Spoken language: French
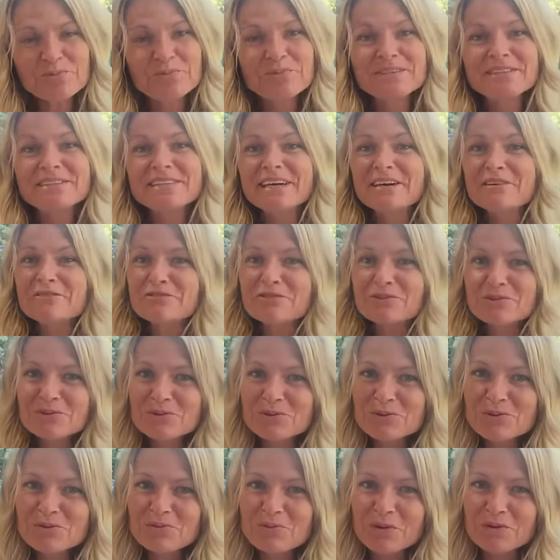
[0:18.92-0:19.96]

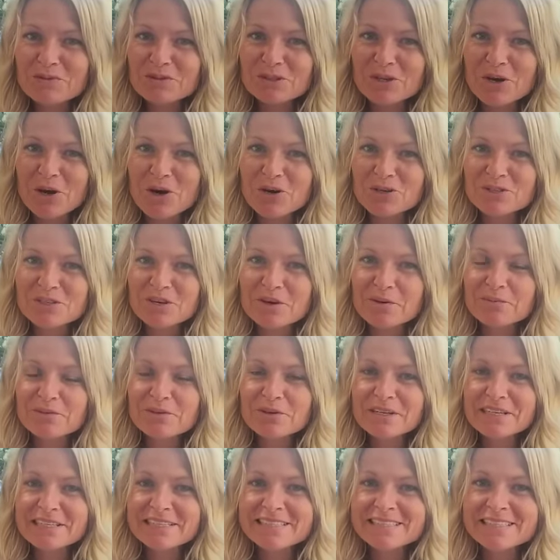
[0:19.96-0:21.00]
bienvenue pour votre horoscope
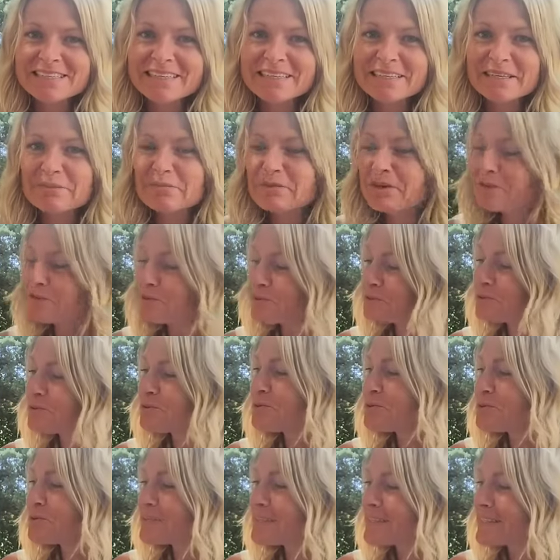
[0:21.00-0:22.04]
de l'été,
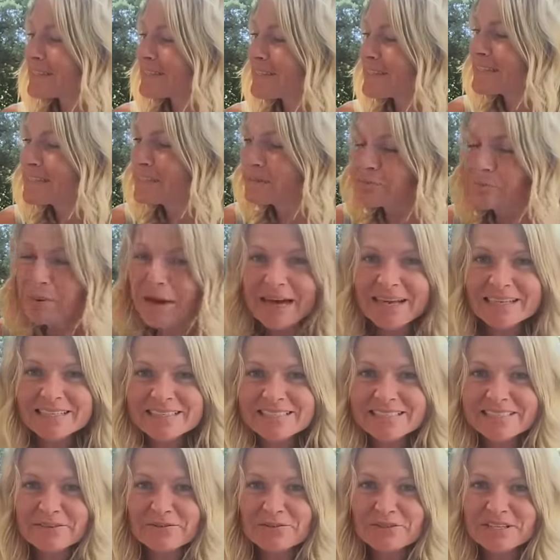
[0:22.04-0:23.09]
bienvenue dans cet
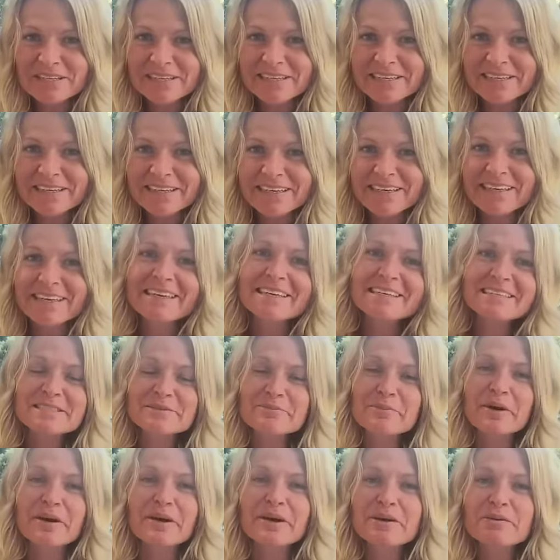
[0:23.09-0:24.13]
espace que j'ai créé
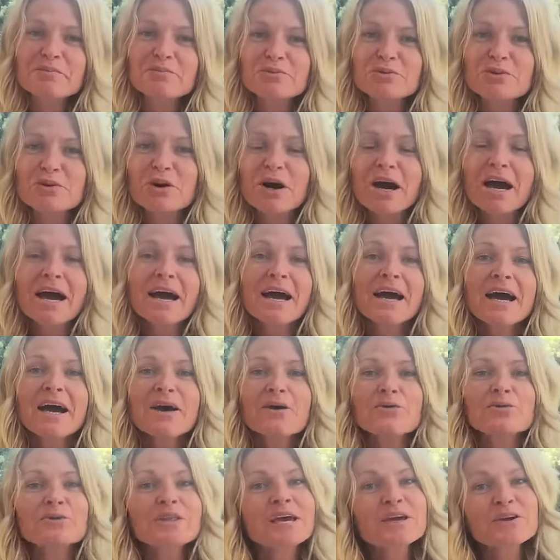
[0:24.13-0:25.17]
exprès pour
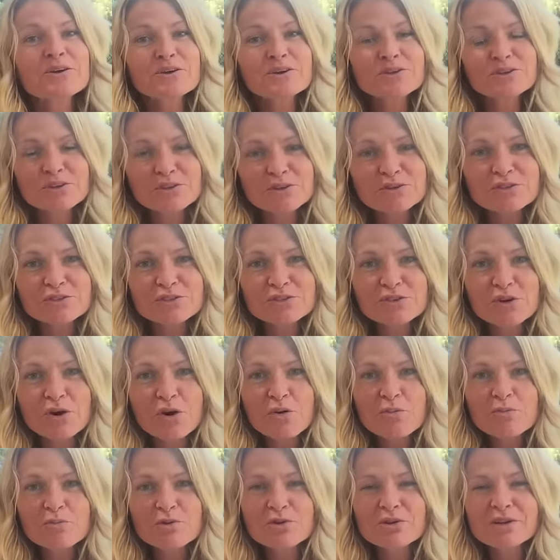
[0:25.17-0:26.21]
qu'on accueille
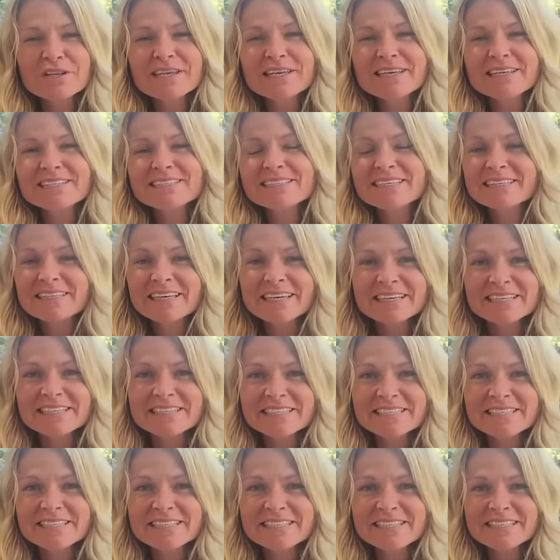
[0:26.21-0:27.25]
ensemble les
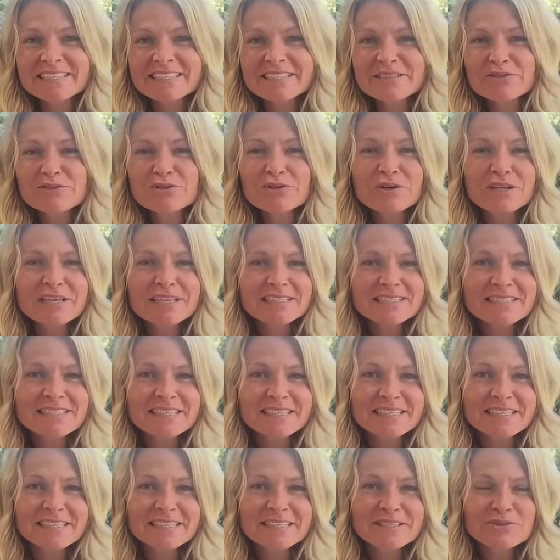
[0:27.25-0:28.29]
énergies de
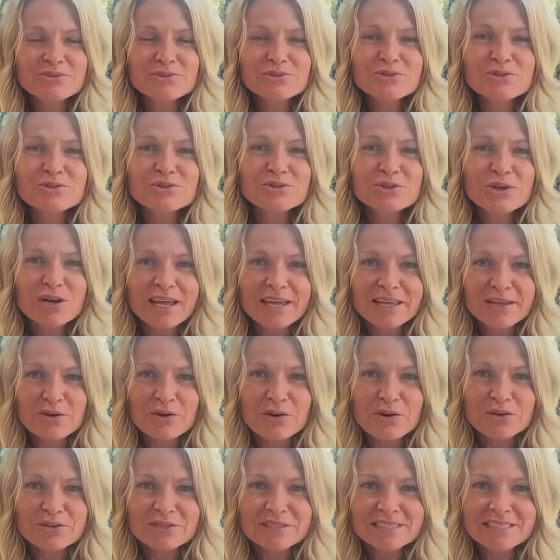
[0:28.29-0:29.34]
l'été, du soleil
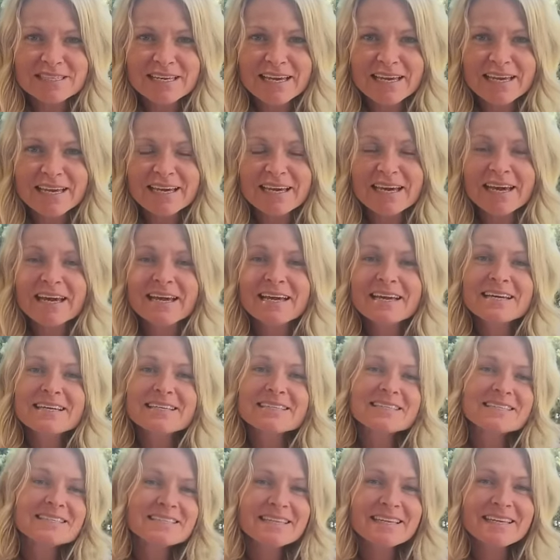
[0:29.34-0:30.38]
en cancer,
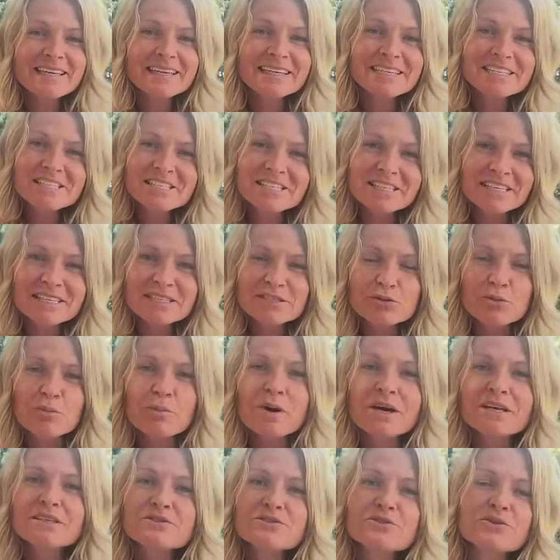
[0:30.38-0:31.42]
des énergies qui sont
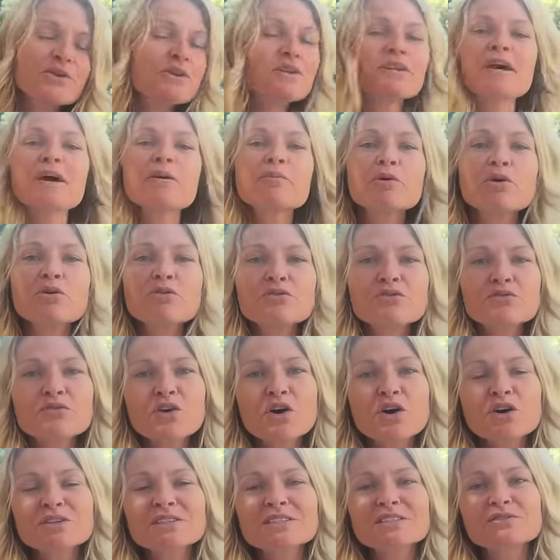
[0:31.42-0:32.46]
particulièrement
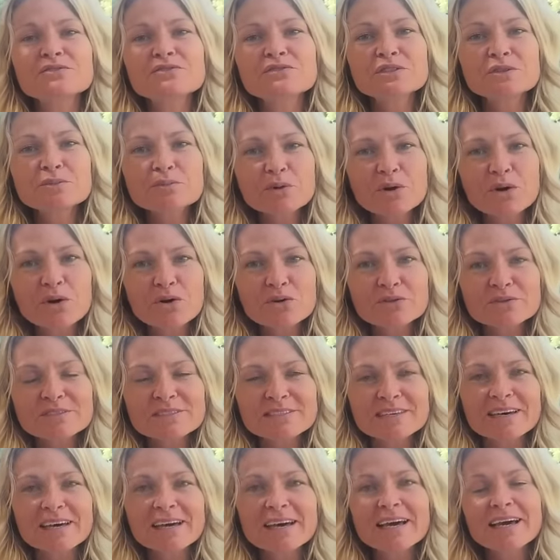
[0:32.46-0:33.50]
fortes et vibrantes,